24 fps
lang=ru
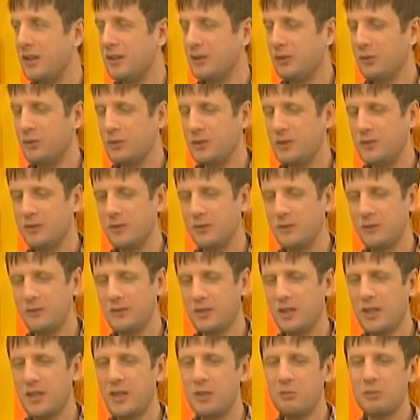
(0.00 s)
То есть
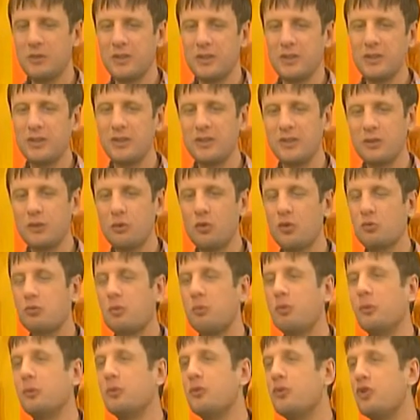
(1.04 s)
взаимная
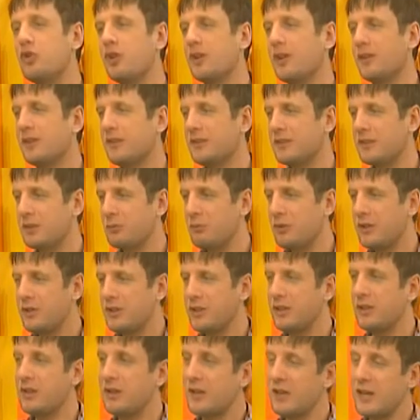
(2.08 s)
дружба получается. Мы
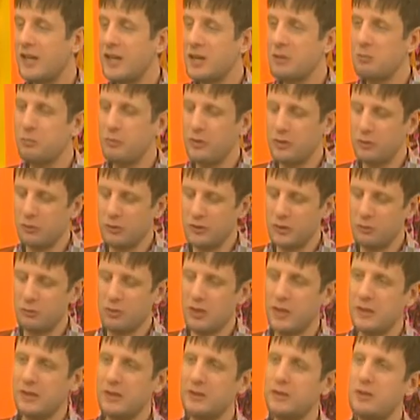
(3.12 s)
играем, приносим
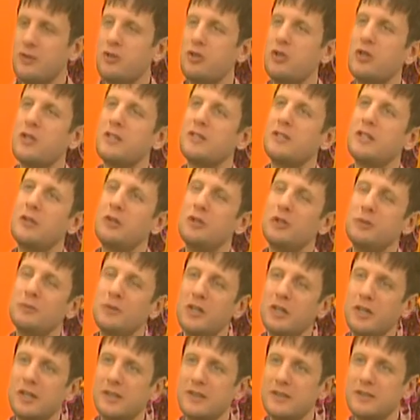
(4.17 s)
радость и счастье людям
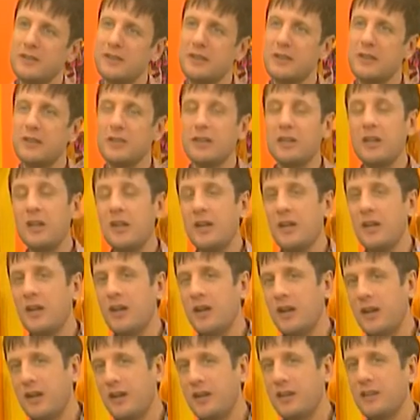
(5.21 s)
на концертах,
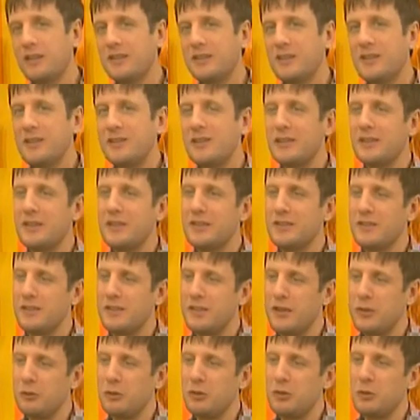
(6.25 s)
а зрители нас
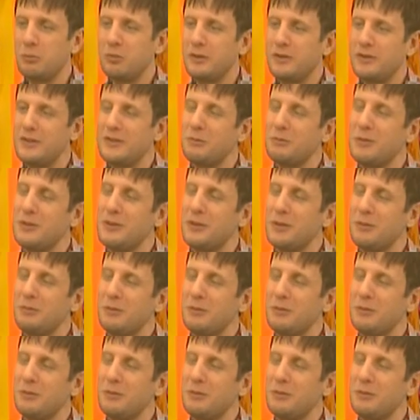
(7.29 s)
одаривают аплодисментами.